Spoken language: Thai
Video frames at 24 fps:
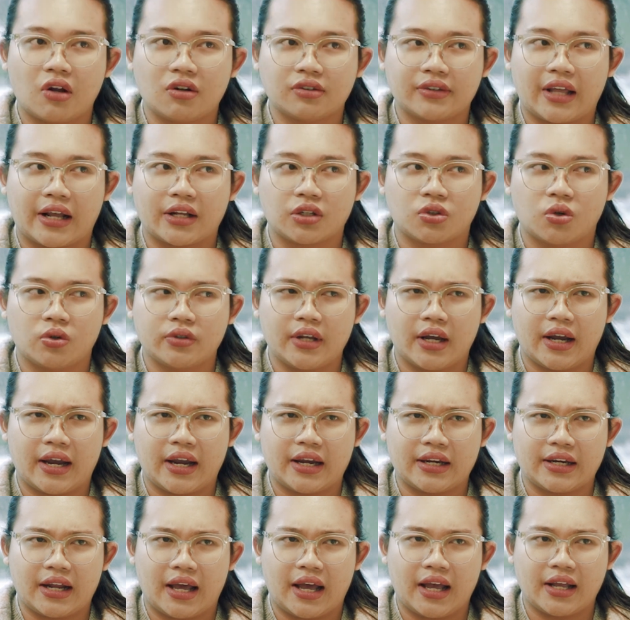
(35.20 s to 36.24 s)
ต้องแต่งชุดยังไง
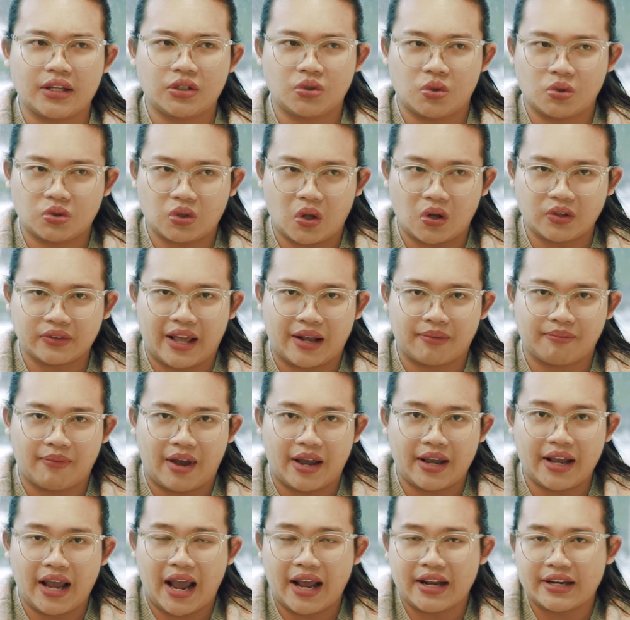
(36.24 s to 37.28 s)
นะ ชุดต้องแต่งไหม
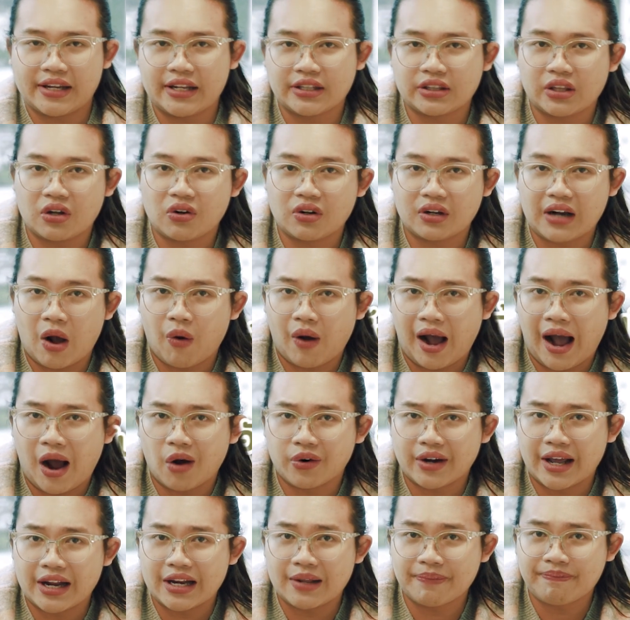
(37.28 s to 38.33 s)
ไอ้นี่ต้องเอาเข้า
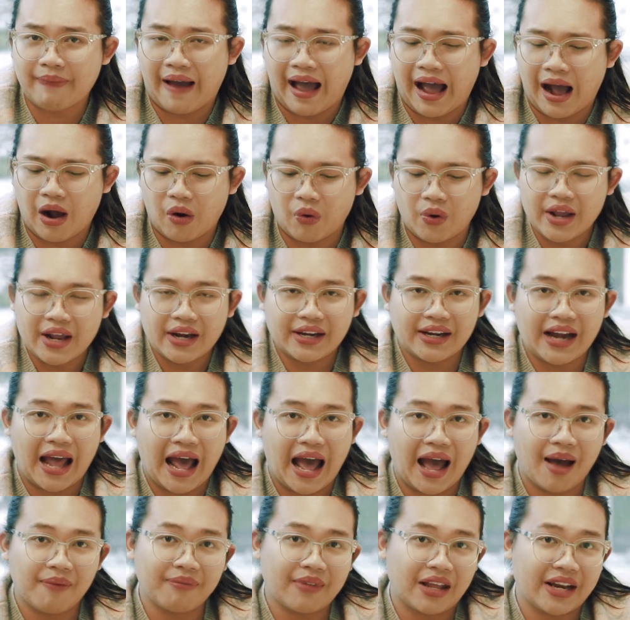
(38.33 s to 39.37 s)
ได้หรือเปล่า
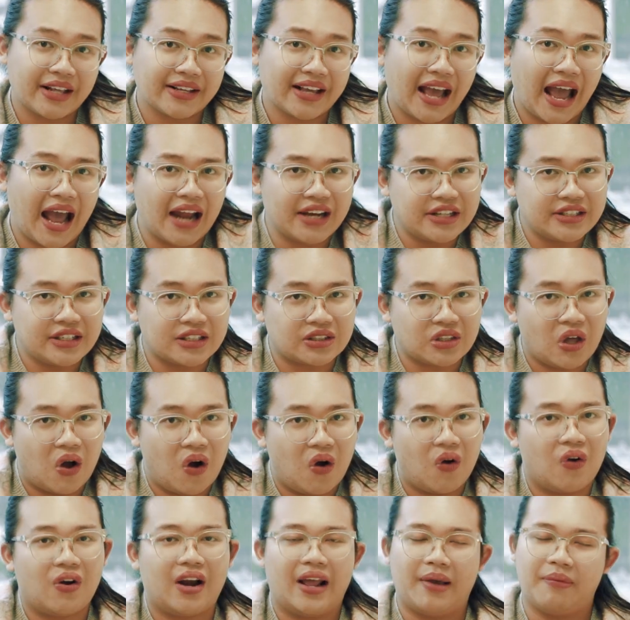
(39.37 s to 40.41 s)
น้ำนาฬิกาดิจิตอ
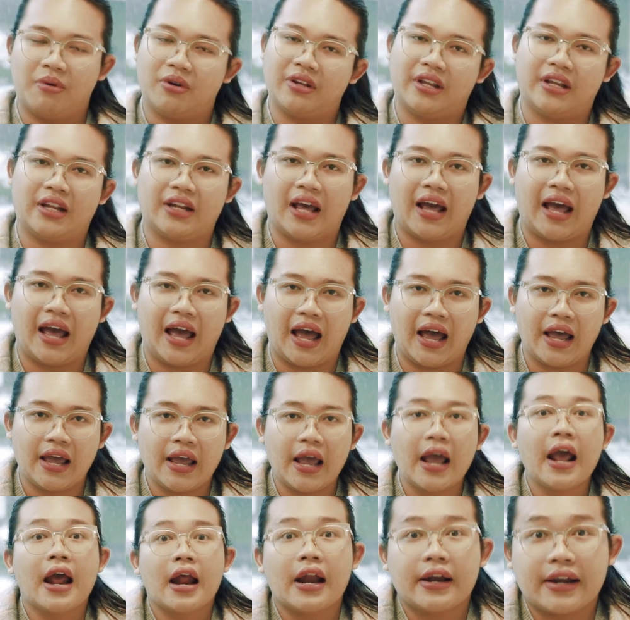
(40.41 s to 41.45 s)
ลอะไรพวกนี้นะคะ
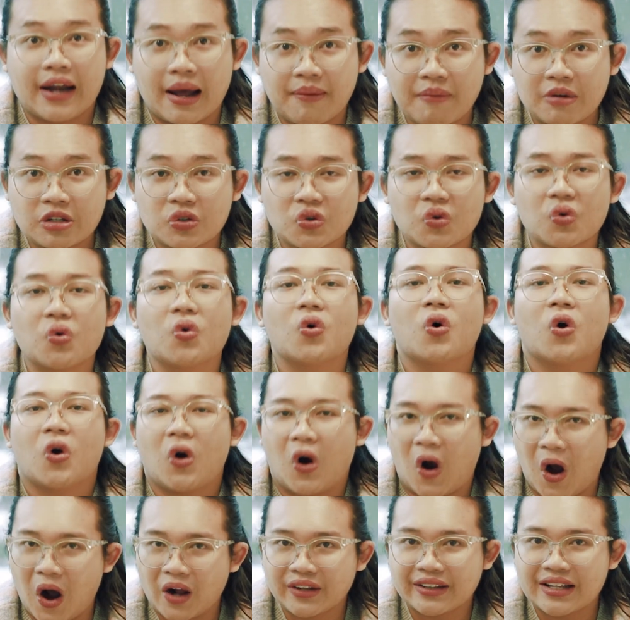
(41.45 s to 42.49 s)
นำมาสู่
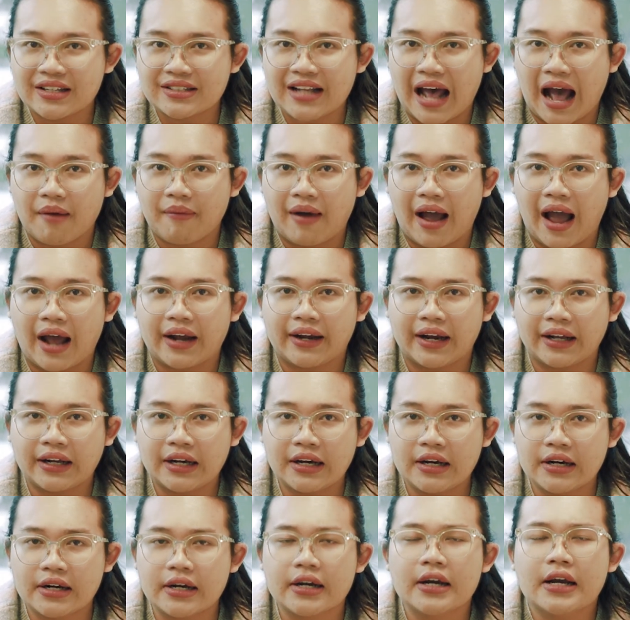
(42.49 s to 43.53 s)
ข้อที่ 3 ค่ะ นั่น
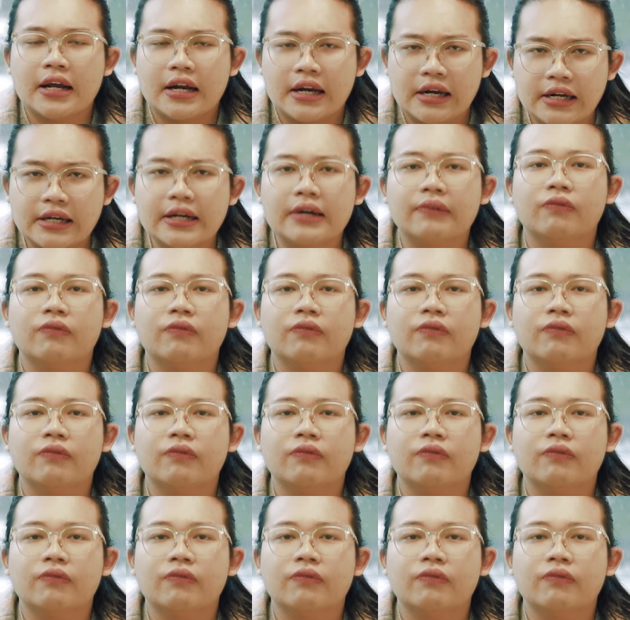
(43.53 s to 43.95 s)
คือลื